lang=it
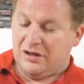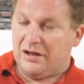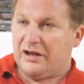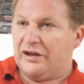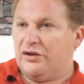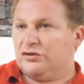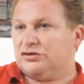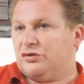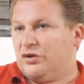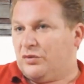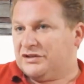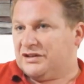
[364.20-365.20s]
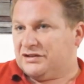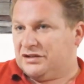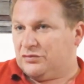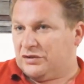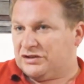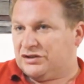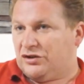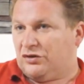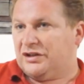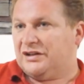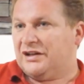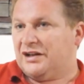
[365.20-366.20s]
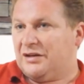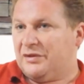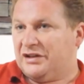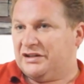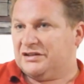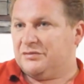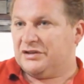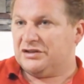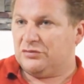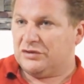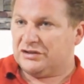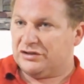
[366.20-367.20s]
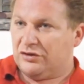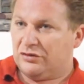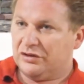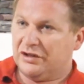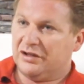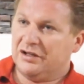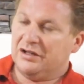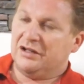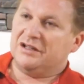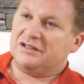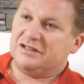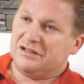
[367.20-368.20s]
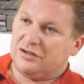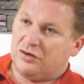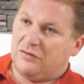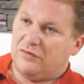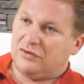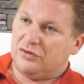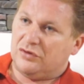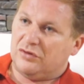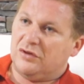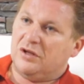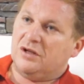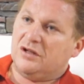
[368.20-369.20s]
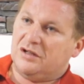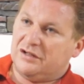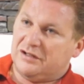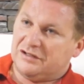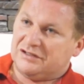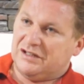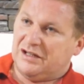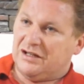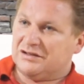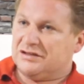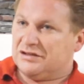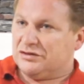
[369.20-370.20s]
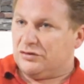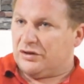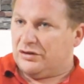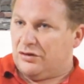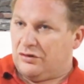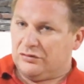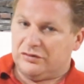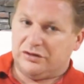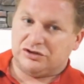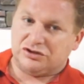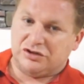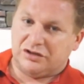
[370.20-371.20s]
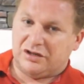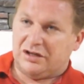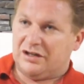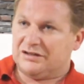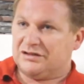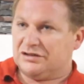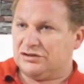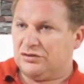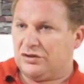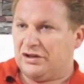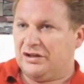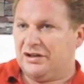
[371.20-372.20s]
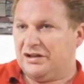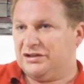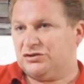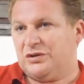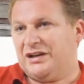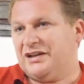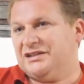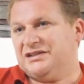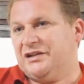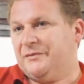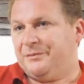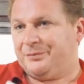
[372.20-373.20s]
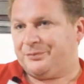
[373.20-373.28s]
che io sono in questa situazione, nella medesima situazione si trovano eh, sia l'assessore Donnici che l'assessore Rizzo, anche se